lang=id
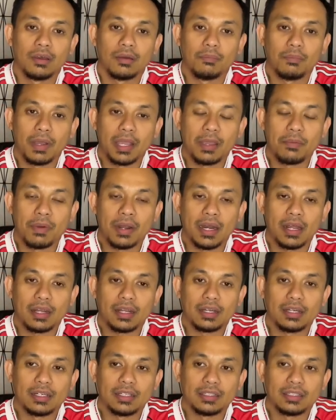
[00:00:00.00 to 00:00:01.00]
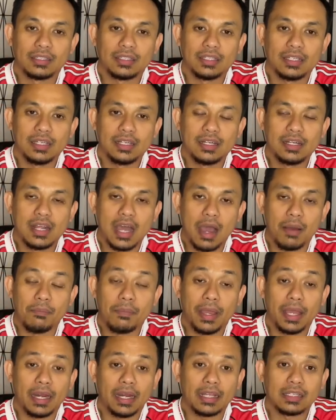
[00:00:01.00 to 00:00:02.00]
bagaimana
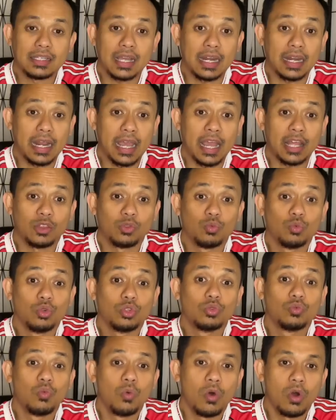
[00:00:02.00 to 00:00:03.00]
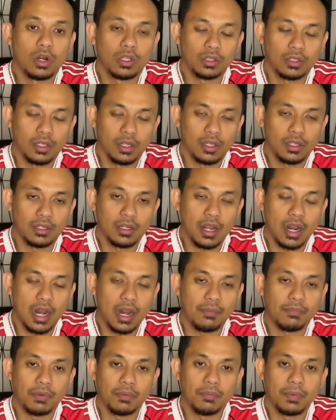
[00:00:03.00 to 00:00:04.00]
ketidakberesan Ed Woodward
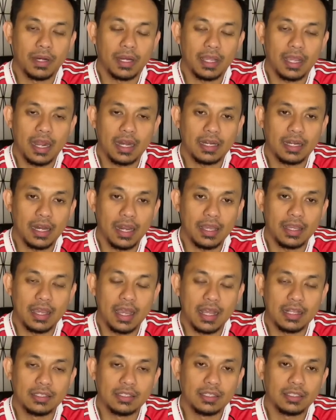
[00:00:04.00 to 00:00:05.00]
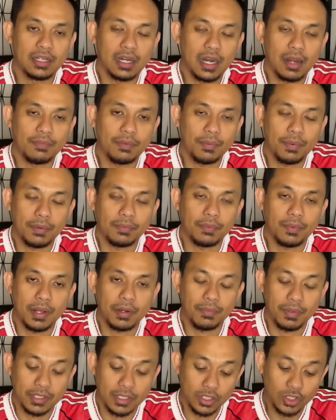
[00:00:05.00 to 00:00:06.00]
dalam memberikan nilai gaji terhadap
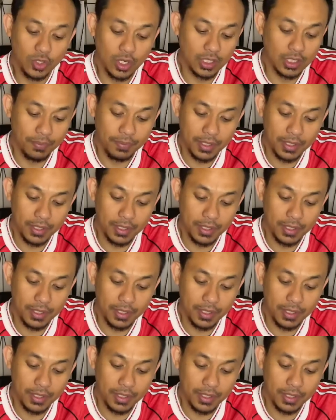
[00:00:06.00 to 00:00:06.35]
pemain-pemain Manchester United.